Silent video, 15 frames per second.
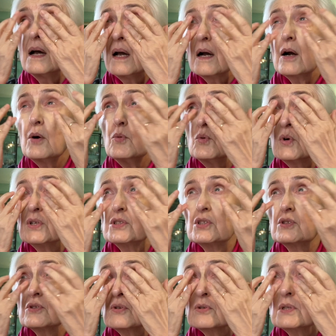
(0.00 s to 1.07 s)
Comunque ci
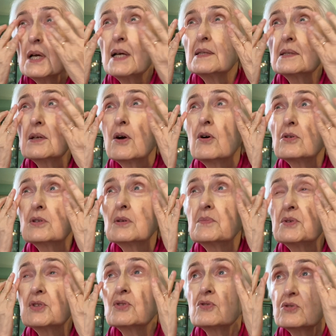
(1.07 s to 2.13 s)
sono tanti ottimi
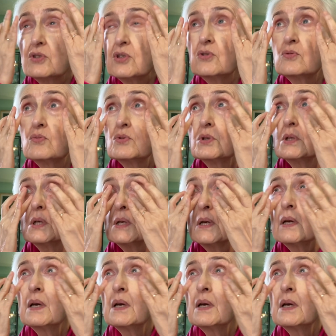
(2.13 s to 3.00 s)
sostituti,